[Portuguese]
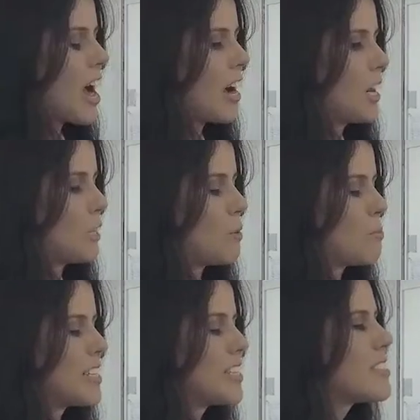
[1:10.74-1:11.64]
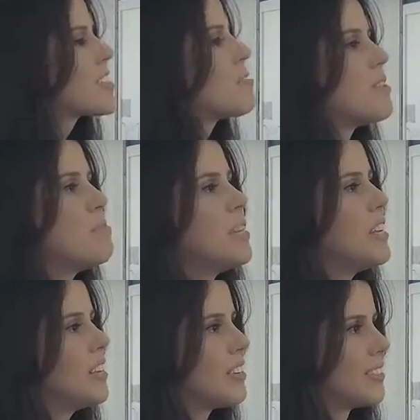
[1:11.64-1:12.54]
a presença
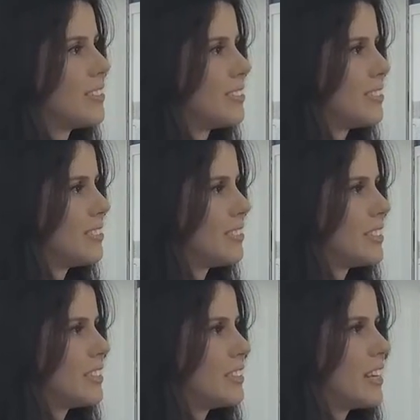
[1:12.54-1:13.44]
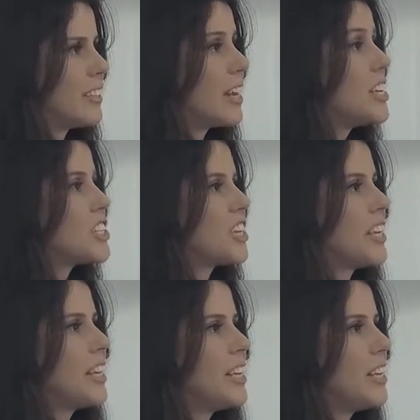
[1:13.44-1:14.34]
feminina na, na,
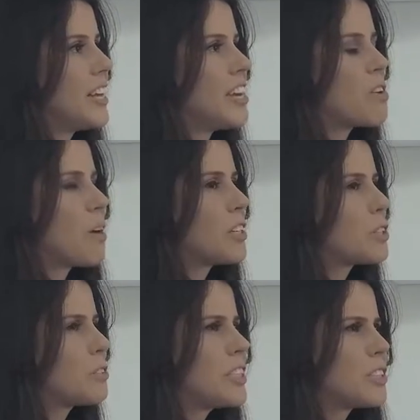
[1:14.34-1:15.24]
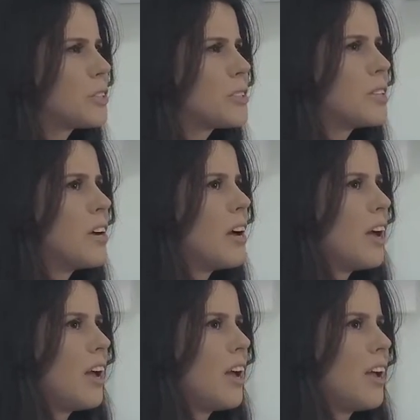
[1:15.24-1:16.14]
engenharia e eu acho que isso
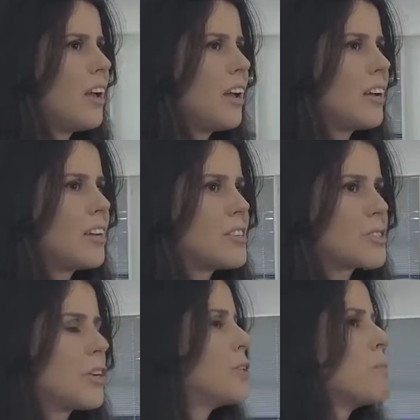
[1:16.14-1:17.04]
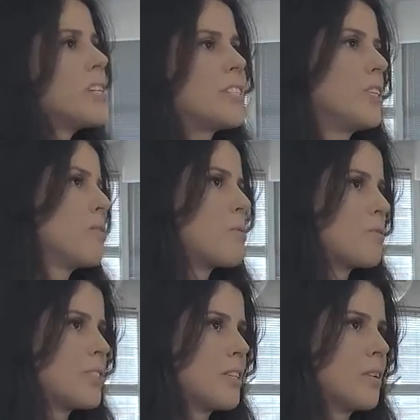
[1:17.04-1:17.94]
é, só enobreceu a
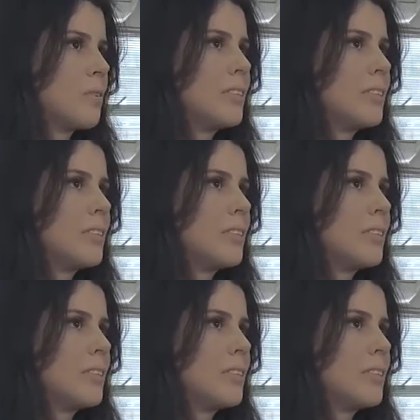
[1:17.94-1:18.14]
profissão.